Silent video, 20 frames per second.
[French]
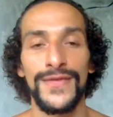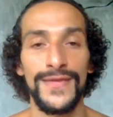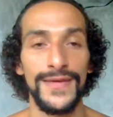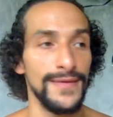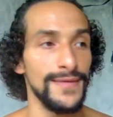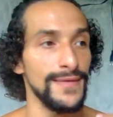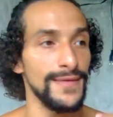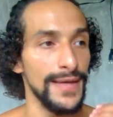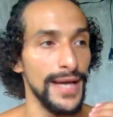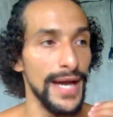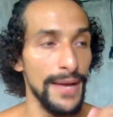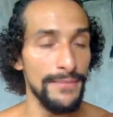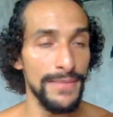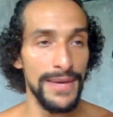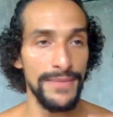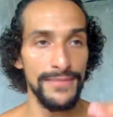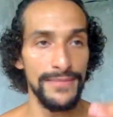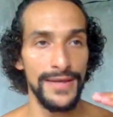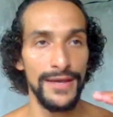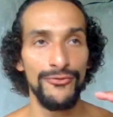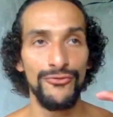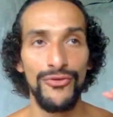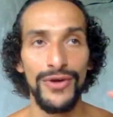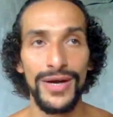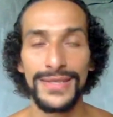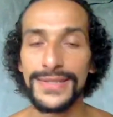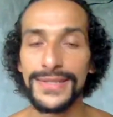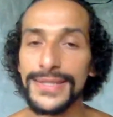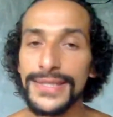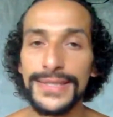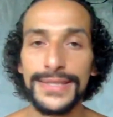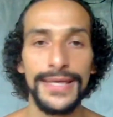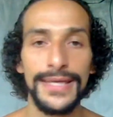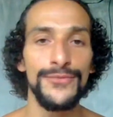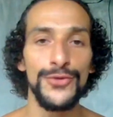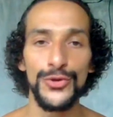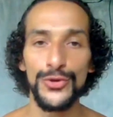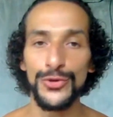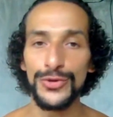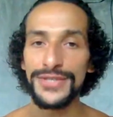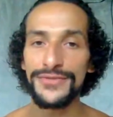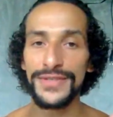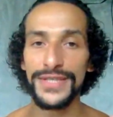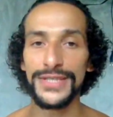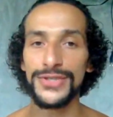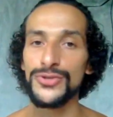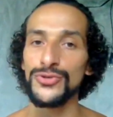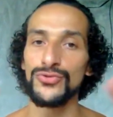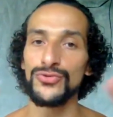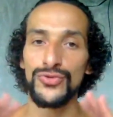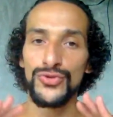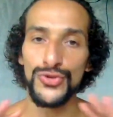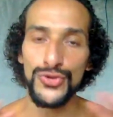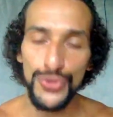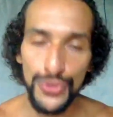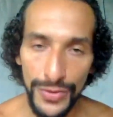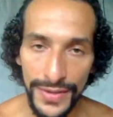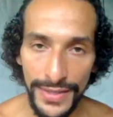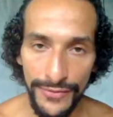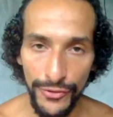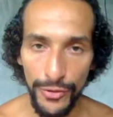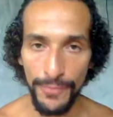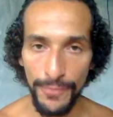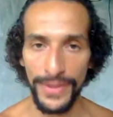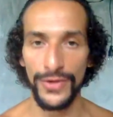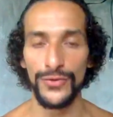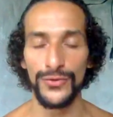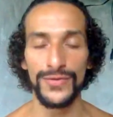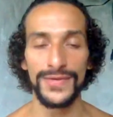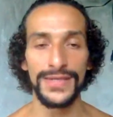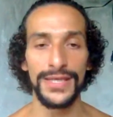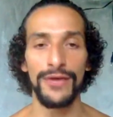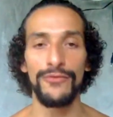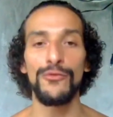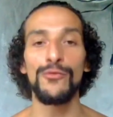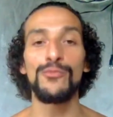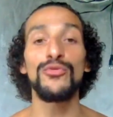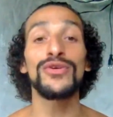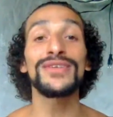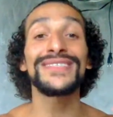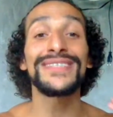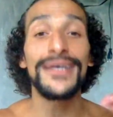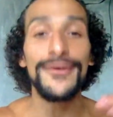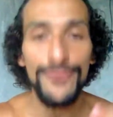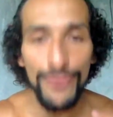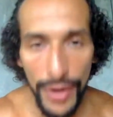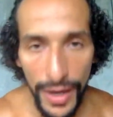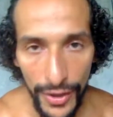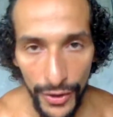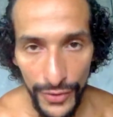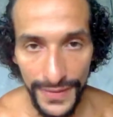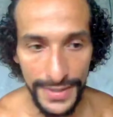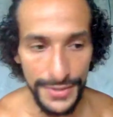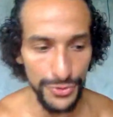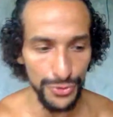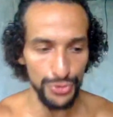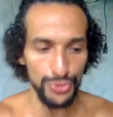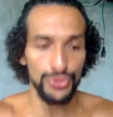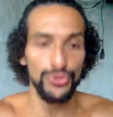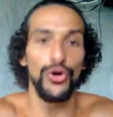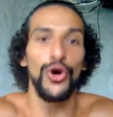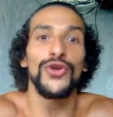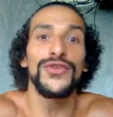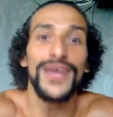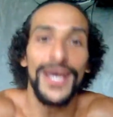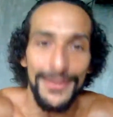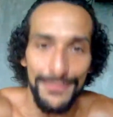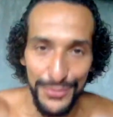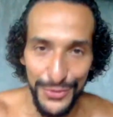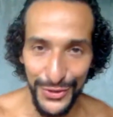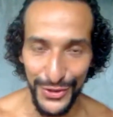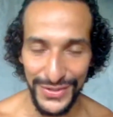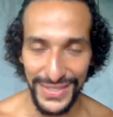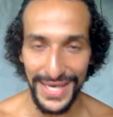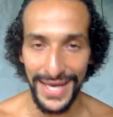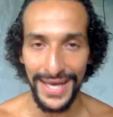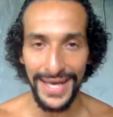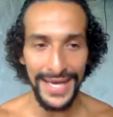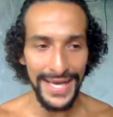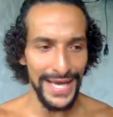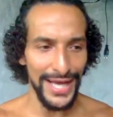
Tu es, à même d'avoir un système de notification surdéveloppé dans ton cerveau pour savoir quand est-ce que tu rentres un peu dans un,